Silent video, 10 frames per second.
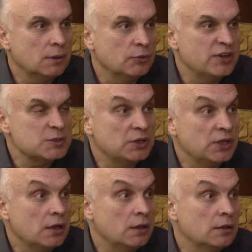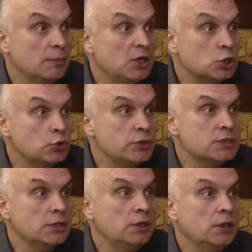там два спектакля на большой
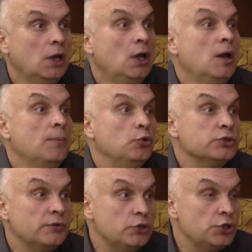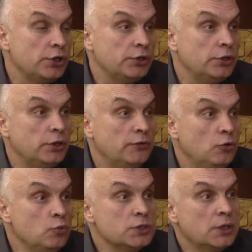сцене, плюс вечернее
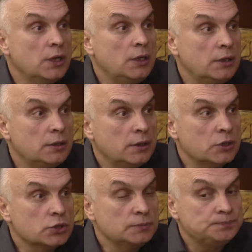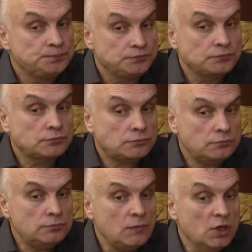ревью музыкальное наше.
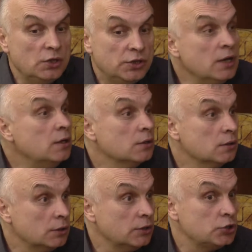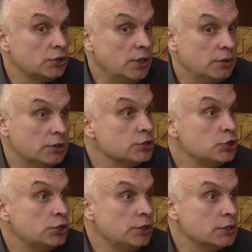И так, э, начиная где-то с
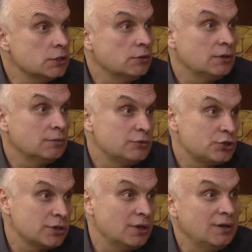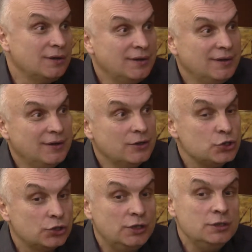14 там, числа с
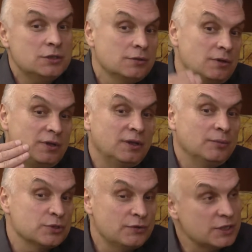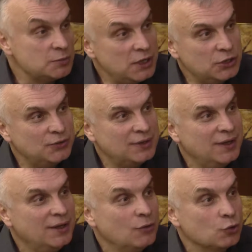14 или там с 25
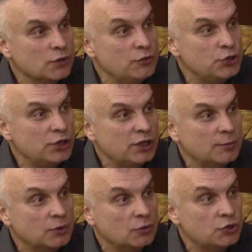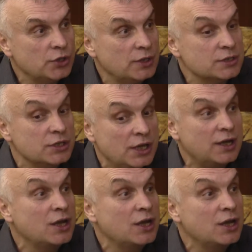уже вечернее подключается. И так